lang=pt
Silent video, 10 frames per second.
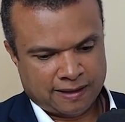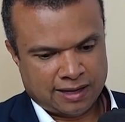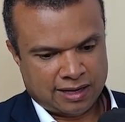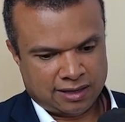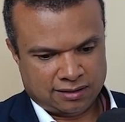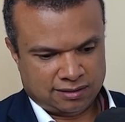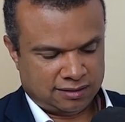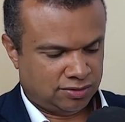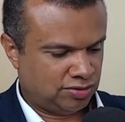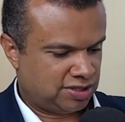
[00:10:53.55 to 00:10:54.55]
é,
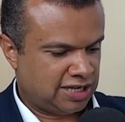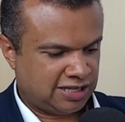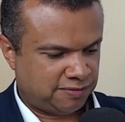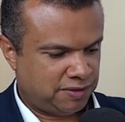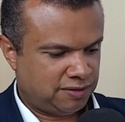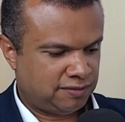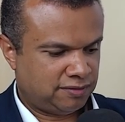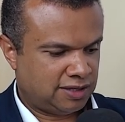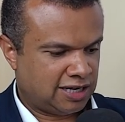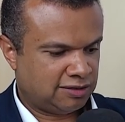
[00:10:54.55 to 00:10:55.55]
OSESP,
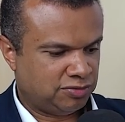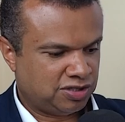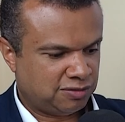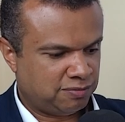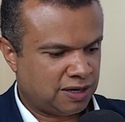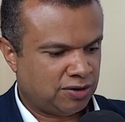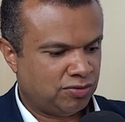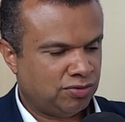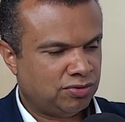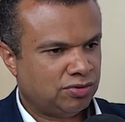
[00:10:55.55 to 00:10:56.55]
Teatro
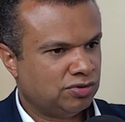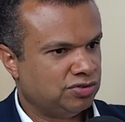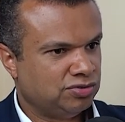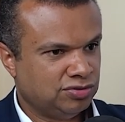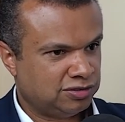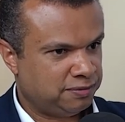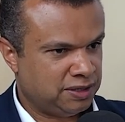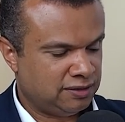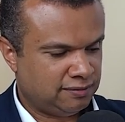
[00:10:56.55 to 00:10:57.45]
Municipal, OSUSP,